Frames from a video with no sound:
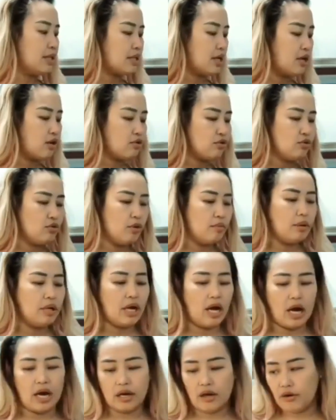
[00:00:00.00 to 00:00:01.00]
Mereka
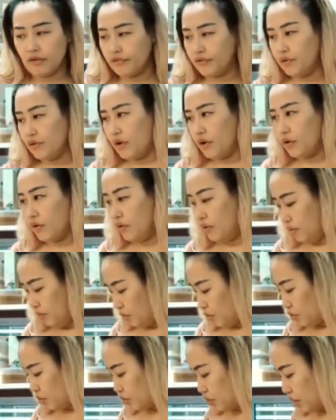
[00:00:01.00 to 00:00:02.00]
mengatakan hubungan itu
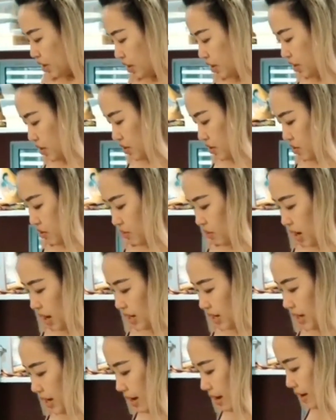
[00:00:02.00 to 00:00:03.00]
awalnya dari
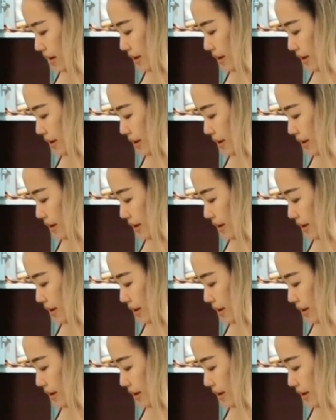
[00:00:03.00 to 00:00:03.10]
TikTok,